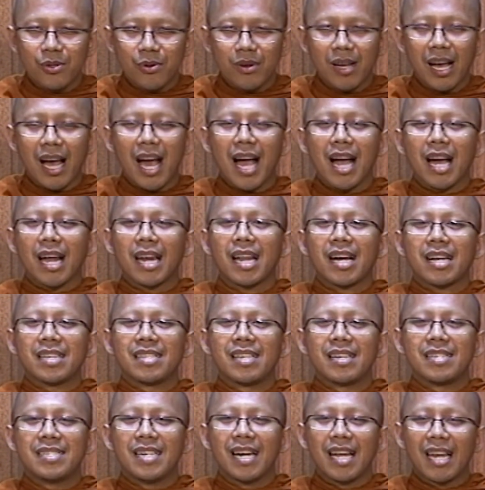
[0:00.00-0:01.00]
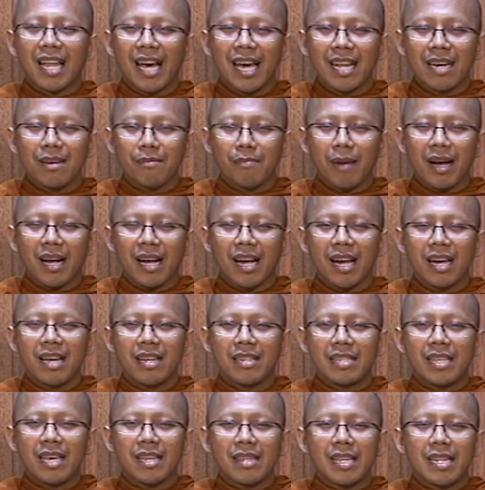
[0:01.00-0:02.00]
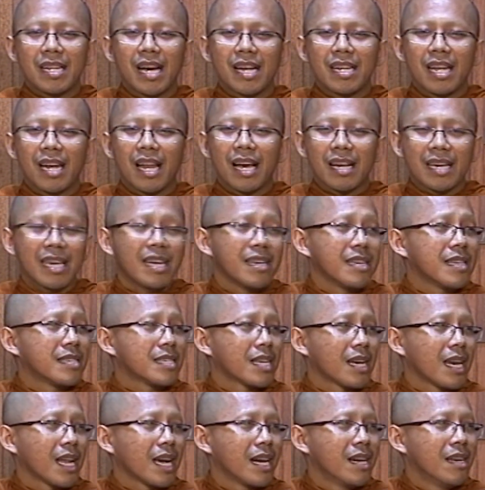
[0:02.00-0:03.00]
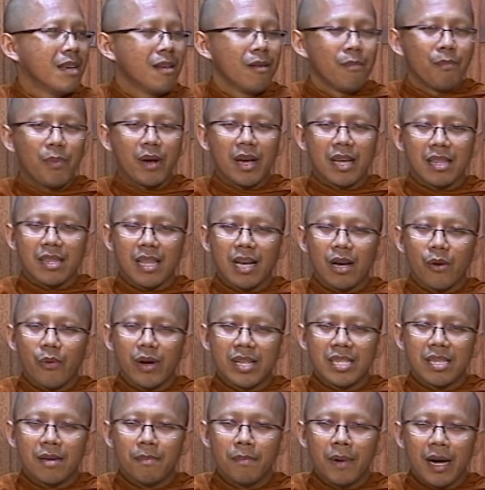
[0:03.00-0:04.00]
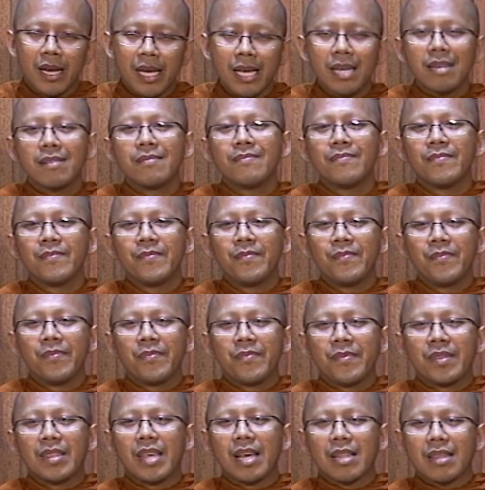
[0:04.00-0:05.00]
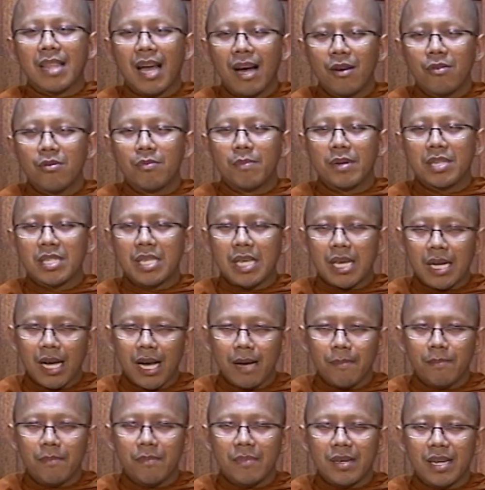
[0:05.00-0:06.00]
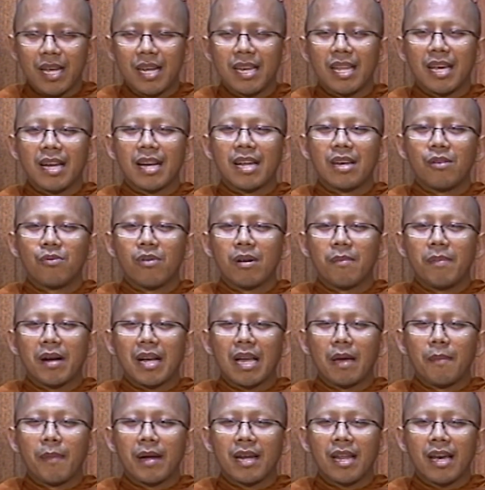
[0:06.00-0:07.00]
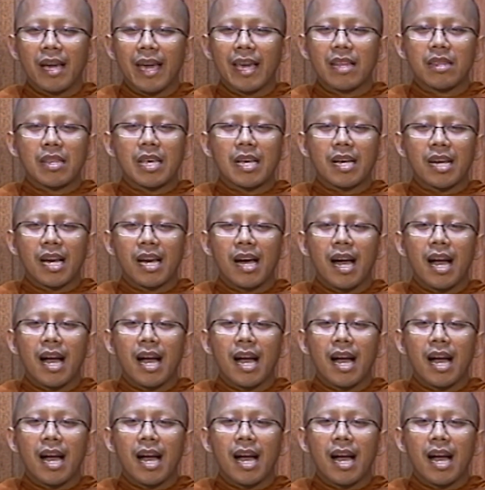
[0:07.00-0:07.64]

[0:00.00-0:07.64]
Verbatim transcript: juga akhlaknya jalan maka dia tidak ada lagi yang dicela pengetahuannya baik dia tahu bersikap dan yang kedua bagaimana etika